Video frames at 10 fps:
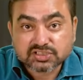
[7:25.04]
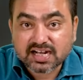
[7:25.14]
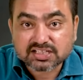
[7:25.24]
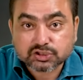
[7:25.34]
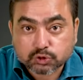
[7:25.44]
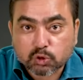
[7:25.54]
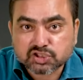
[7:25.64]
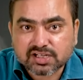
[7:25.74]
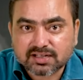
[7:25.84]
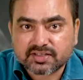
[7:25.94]
जरा
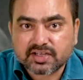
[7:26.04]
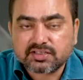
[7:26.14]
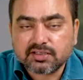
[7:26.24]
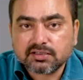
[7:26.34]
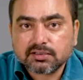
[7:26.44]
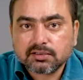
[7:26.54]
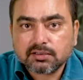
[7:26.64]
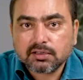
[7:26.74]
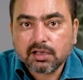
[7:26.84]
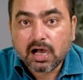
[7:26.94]
सोच कर देखिए
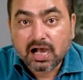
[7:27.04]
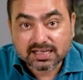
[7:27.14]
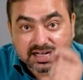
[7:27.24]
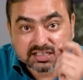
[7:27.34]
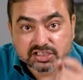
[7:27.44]
अगर